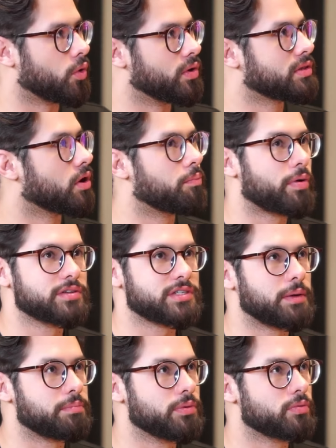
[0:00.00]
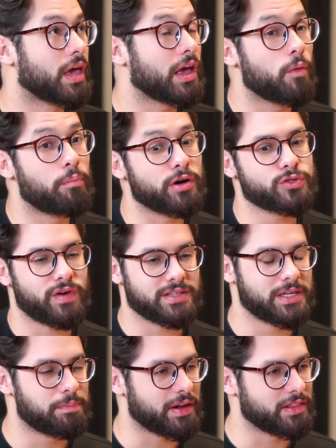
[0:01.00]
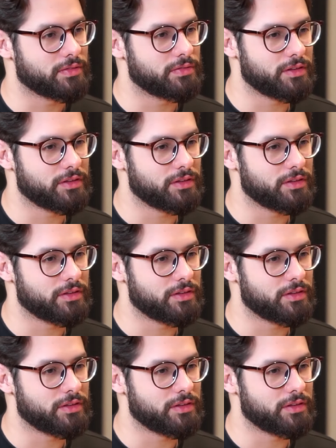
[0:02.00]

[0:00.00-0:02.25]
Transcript: Ou então, por exemplo, o que, que eu posso fazer para